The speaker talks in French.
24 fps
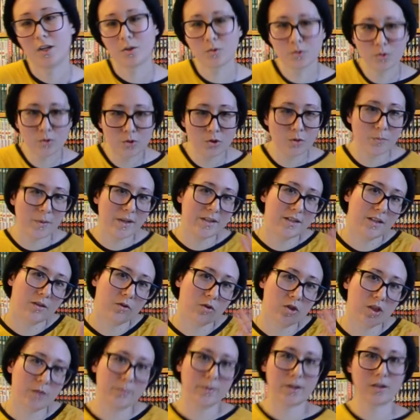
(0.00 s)
Coucou
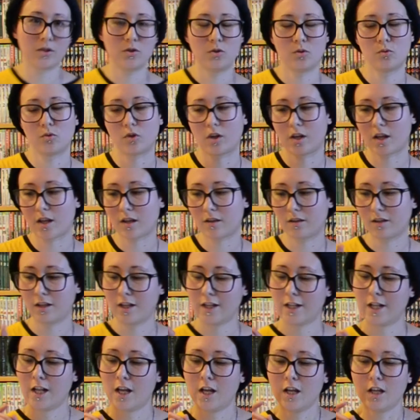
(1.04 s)
Magnéto, j'espère que tu nous regardes.
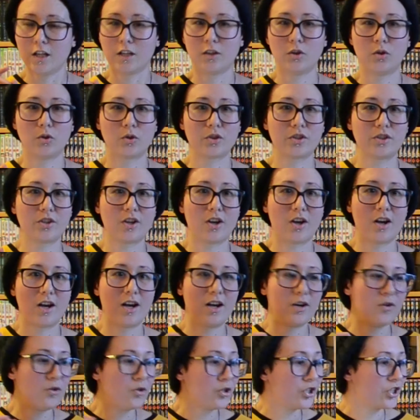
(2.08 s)
Donc,
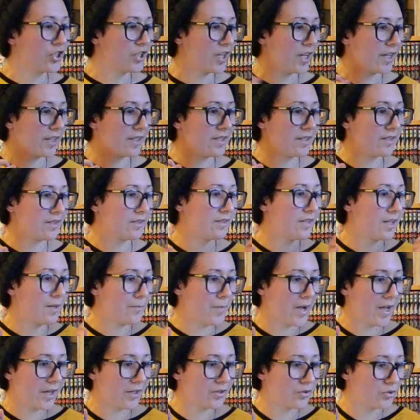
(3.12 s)
euh, le chat qui se
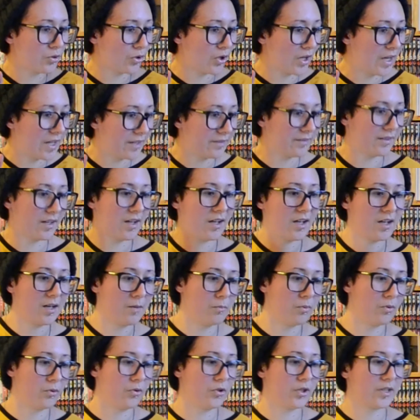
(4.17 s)
débarque sur la
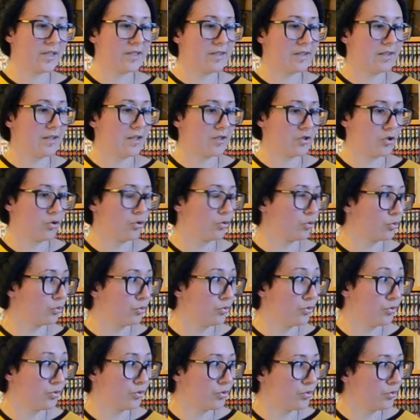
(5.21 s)
table et qui se lâche le
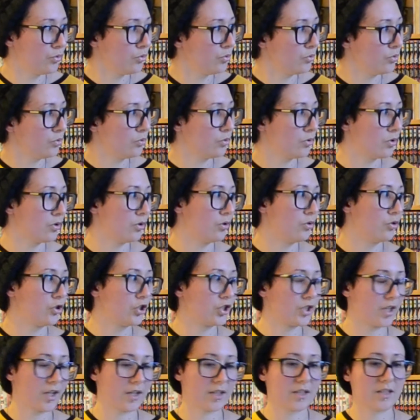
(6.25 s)
trou du cul, euh, le
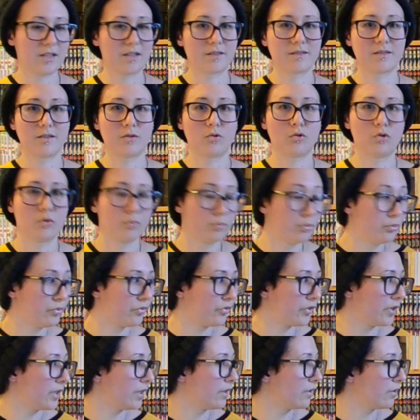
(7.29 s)
chat qui essaie de te
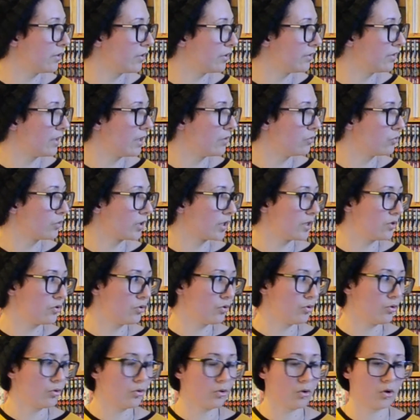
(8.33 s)
bouffer euh, ta
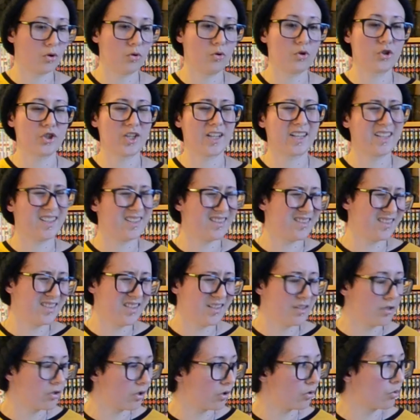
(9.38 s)
nourriture, le chat qui
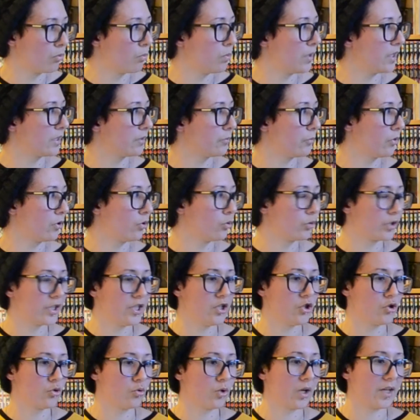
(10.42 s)
t'ignore complètement ou
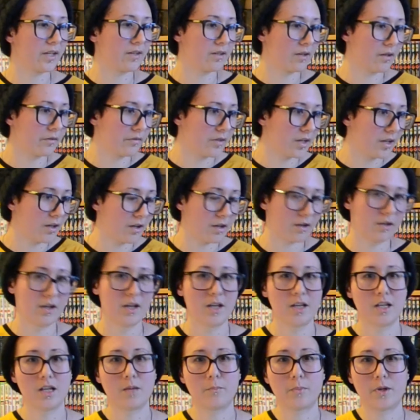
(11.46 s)
qui joue avec un verre
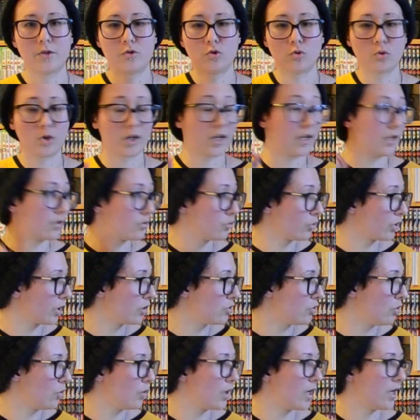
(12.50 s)
et pas du tout avec la souris
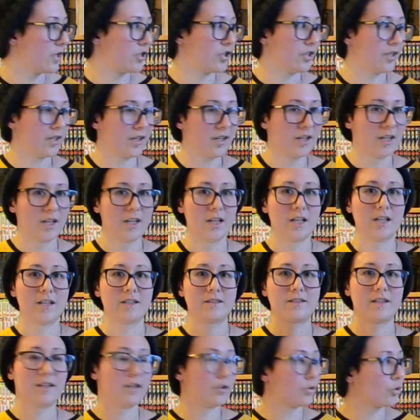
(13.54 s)
que tu lui as acheté.
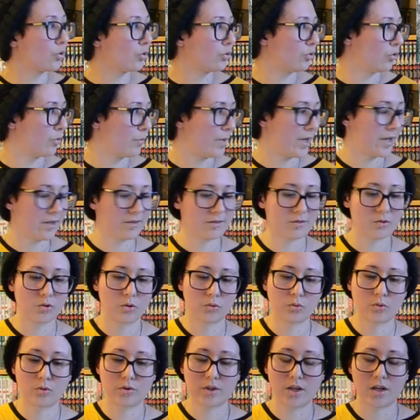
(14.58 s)
C'est des trucs de base
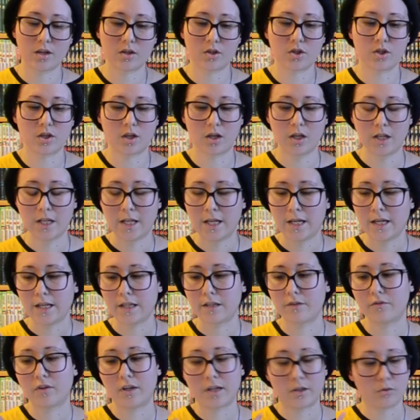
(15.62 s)
quand on a un chat.
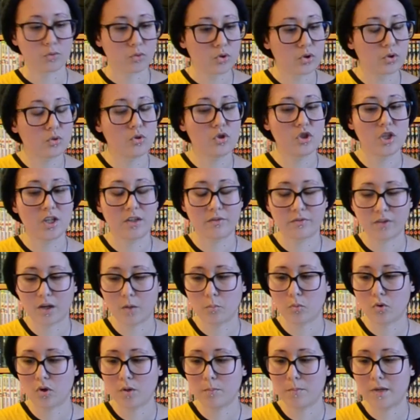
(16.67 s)
Et voilà, donc ce que j'ai
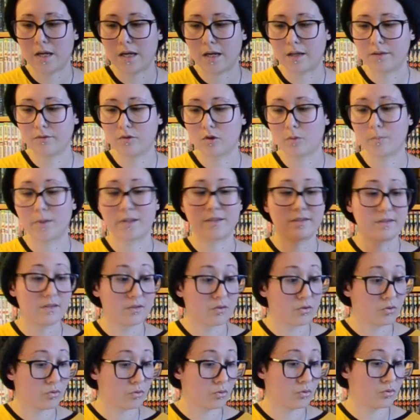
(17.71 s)
vraiment aimé là-dedans, bah,
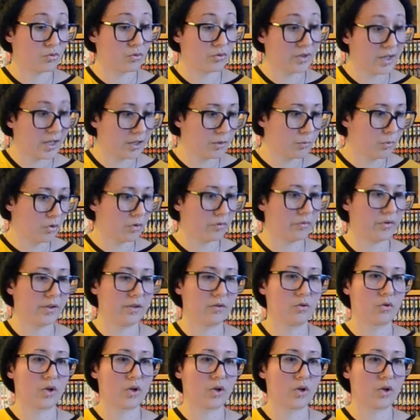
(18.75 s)
c'est ce traitement, en fait.